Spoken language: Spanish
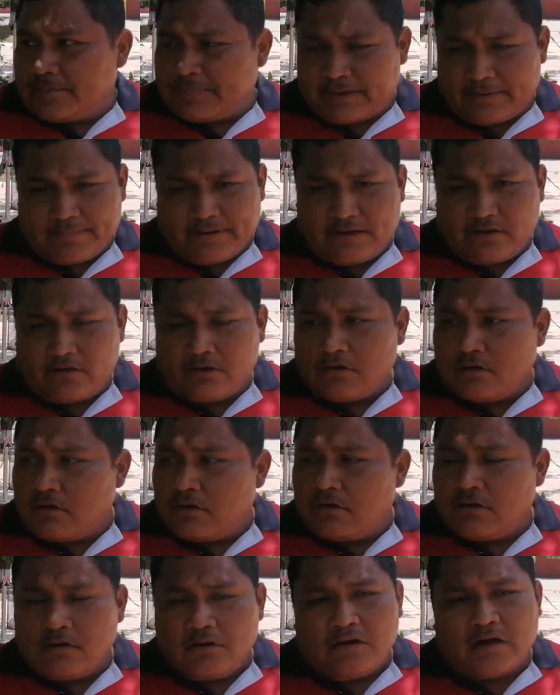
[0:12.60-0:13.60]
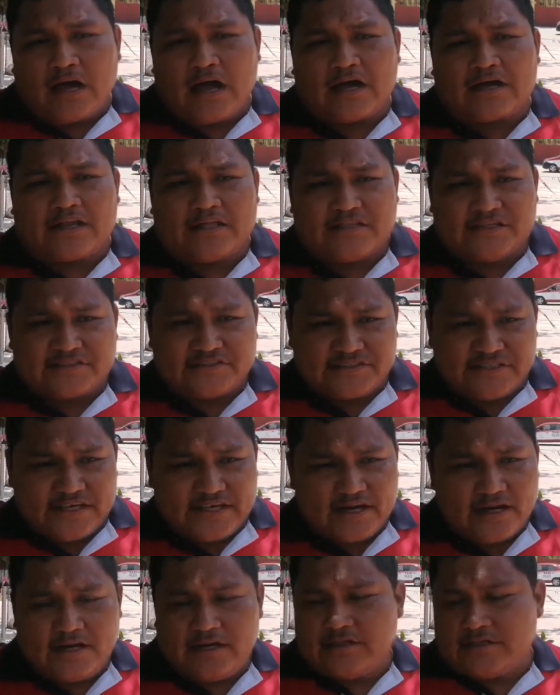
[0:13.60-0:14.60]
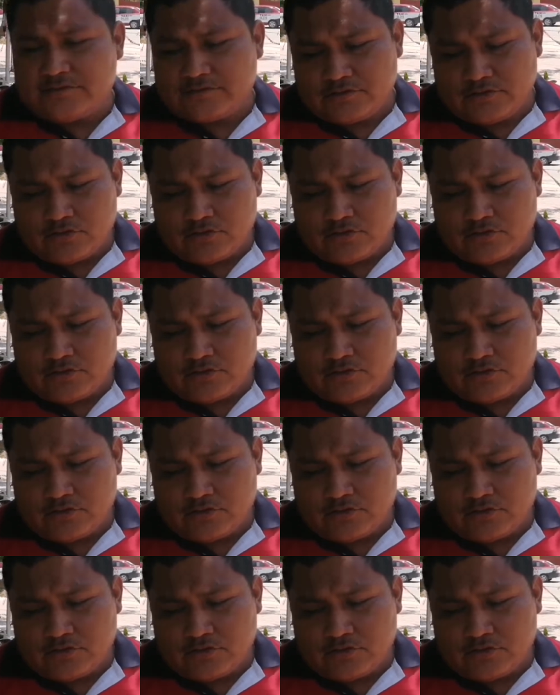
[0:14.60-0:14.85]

primero agradecerles.